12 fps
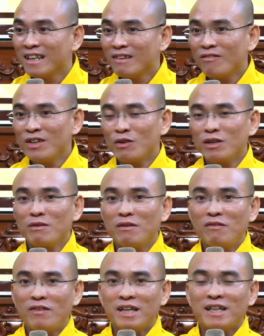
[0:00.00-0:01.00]
Ví dụ như quý
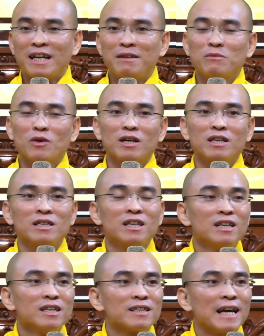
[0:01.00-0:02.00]
vị thấy một người
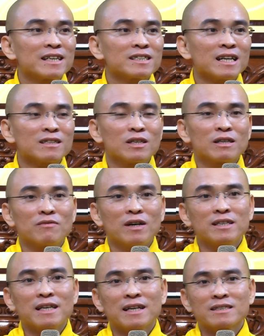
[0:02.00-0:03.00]
nhan sắc tuyệt vời,
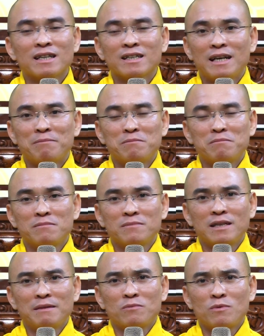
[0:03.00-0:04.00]
nhan sắc đẹp
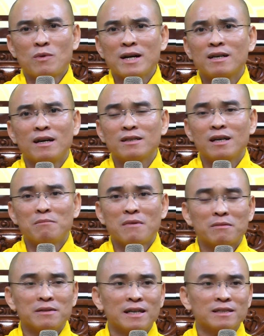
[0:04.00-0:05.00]
quá cỡ thợ
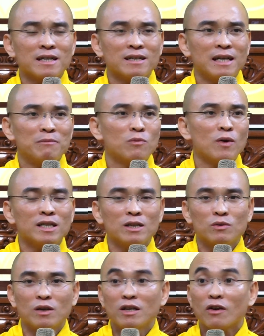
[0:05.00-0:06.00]
mộc, nhan sắc đẹp quá tiêu
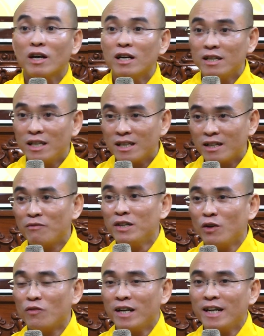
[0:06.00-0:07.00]
chuẩn loài người đi, tôi nói ví
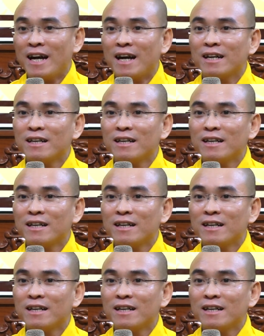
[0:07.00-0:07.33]
dụ vậy đi ha.